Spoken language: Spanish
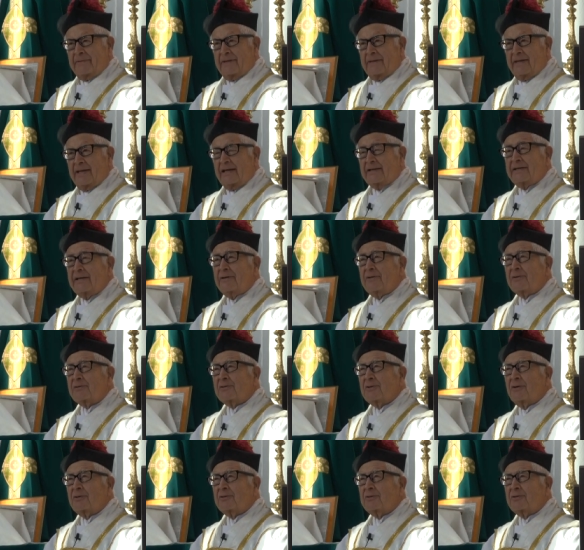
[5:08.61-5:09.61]
Y así
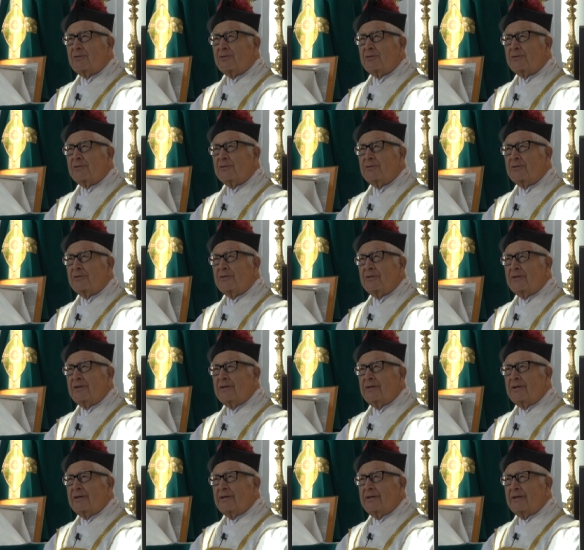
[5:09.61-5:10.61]
nosotros
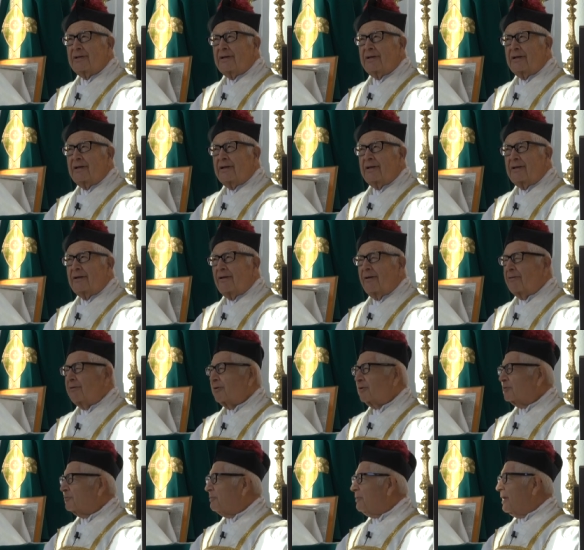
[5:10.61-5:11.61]
no
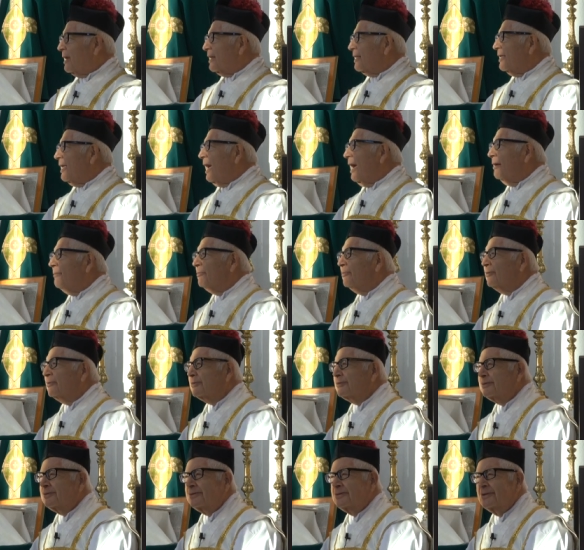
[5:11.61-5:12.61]
nos
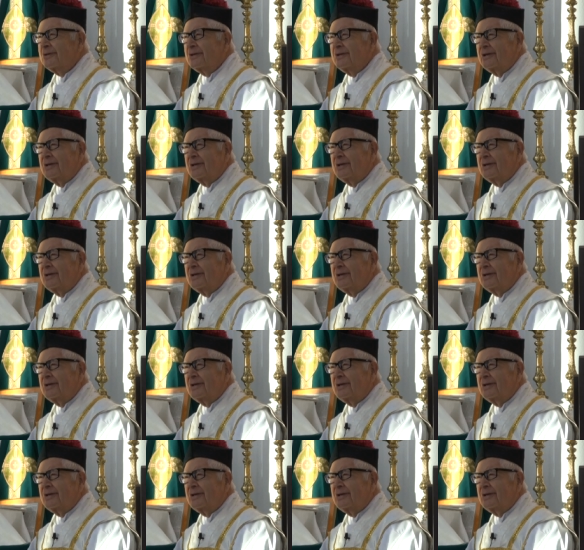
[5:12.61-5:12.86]
perdamos